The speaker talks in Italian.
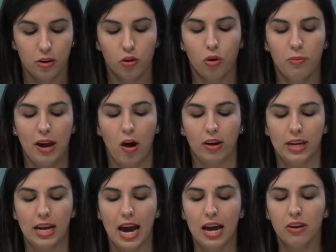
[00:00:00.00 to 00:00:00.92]
Come
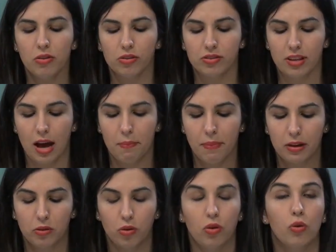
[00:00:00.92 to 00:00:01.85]
ogni anno,
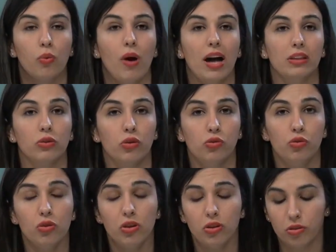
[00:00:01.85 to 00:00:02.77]
sabato 4
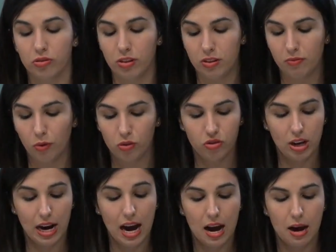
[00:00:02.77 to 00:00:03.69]
giugno si
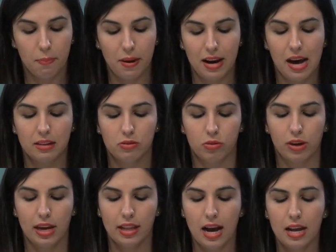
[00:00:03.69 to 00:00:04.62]
svolgerà a Palazzo
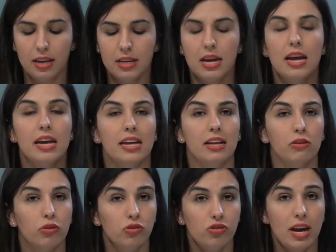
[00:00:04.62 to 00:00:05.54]
Chetani il
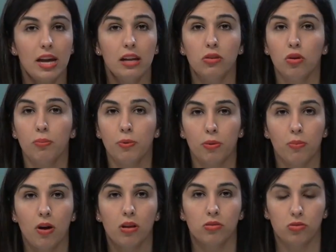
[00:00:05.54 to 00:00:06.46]
concerto
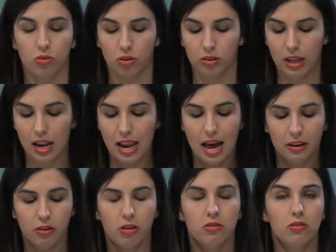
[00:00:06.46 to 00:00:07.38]
promosso
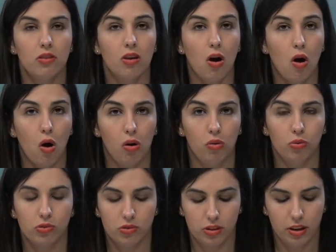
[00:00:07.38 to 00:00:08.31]
dall'Andos
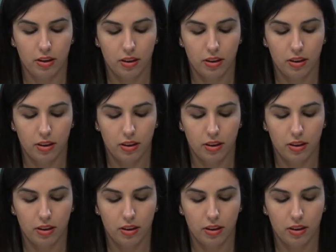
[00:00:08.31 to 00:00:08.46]
Onlus.